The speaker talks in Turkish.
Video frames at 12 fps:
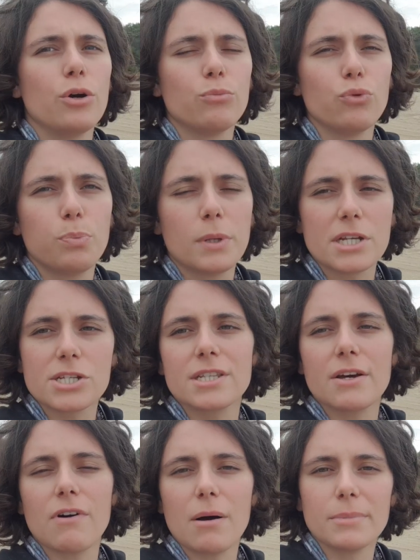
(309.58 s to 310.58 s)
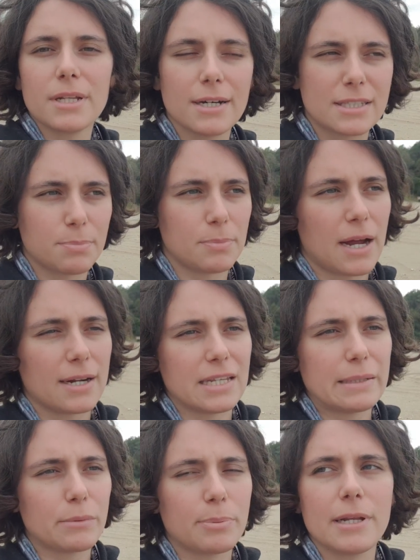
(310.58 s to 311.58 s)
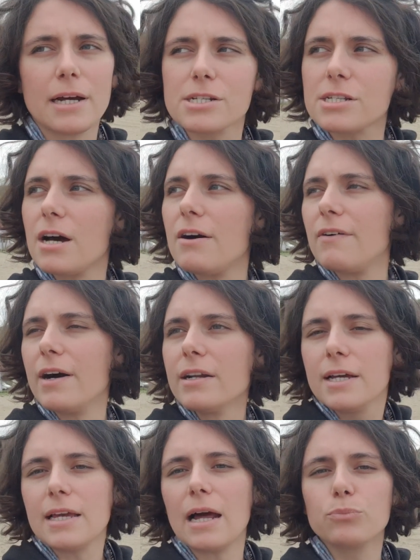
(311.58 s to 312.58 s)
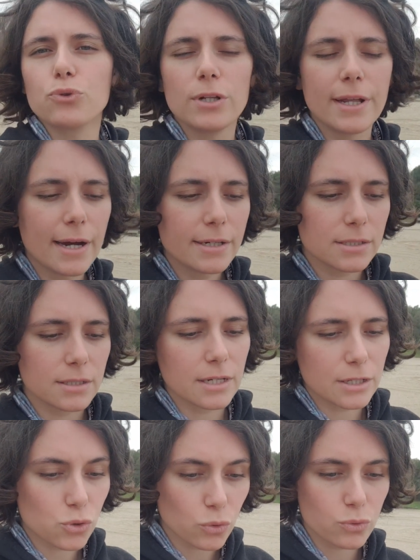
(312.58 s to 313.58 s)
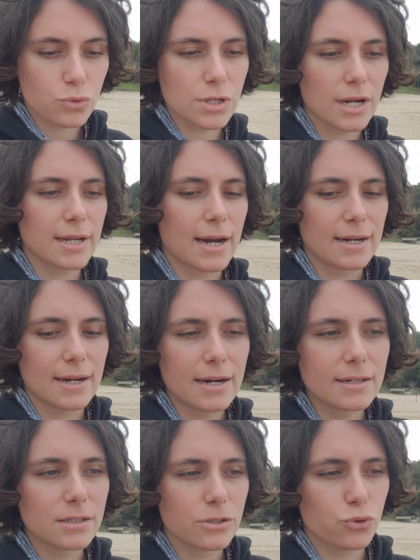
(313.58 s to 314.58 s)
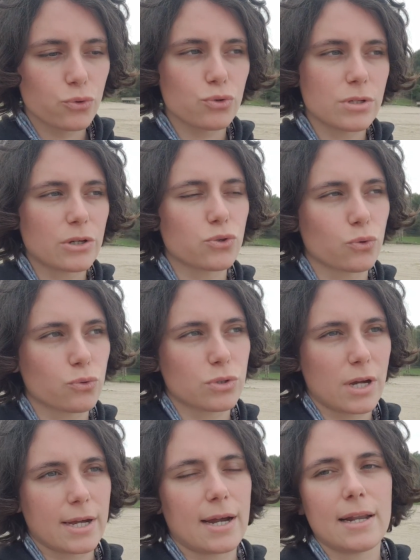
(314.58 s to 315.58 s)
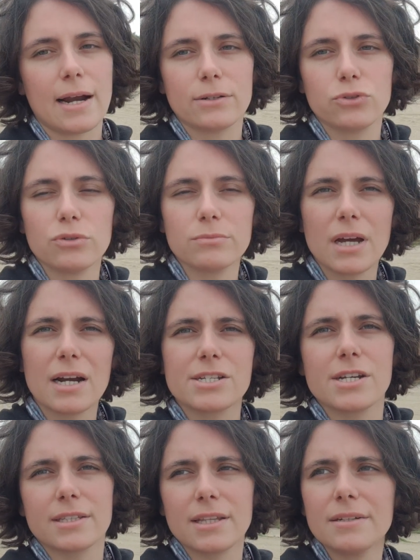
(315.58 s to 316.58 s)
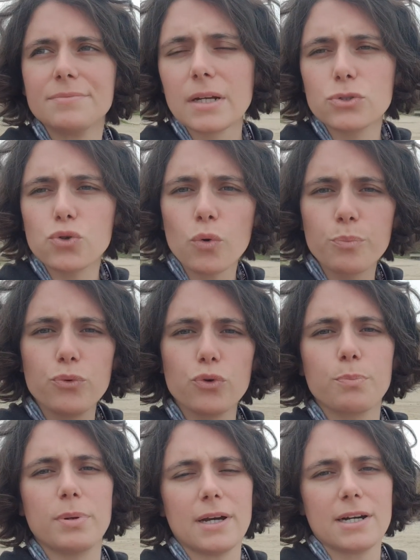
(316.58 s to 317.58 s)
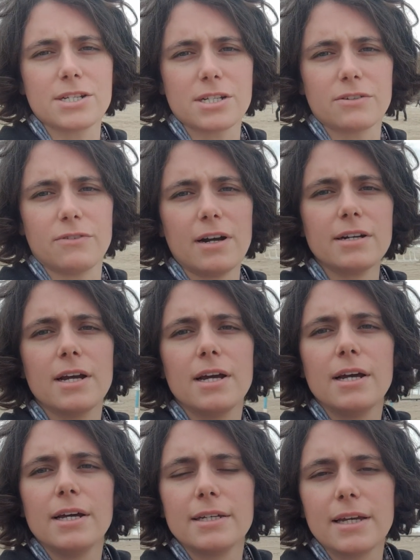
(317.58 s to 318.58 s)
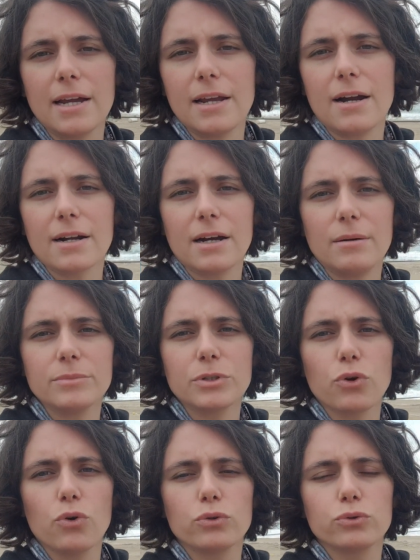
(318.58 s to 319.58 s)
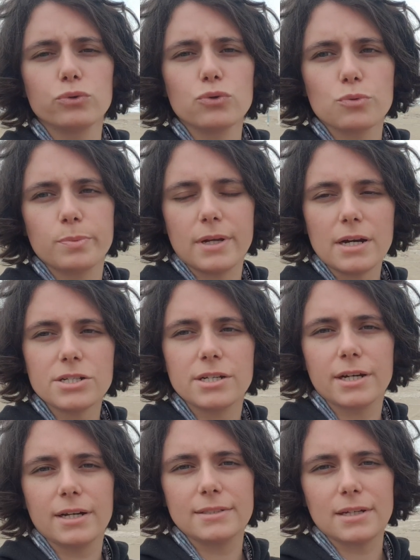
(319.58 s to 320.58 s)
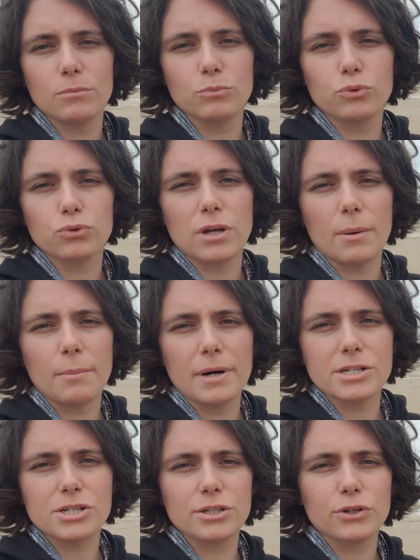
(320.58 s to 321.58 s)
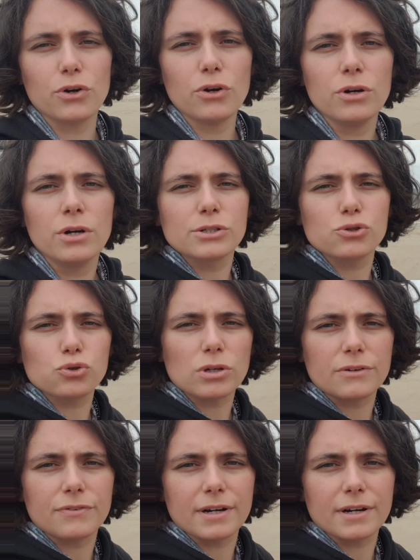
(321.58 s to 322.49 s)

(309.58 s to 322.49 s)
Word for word: Bu plajın devamında Hatipler diye bir plaj daha var. Yani buralar e, çok güzel yerler. Şu yüzden çok güzel yerler diyorum. Gerçekten çok büyük plajları var. Yani arkamda gördüğünüz plaj hakikaten buradan başlıyor. Şu tarafa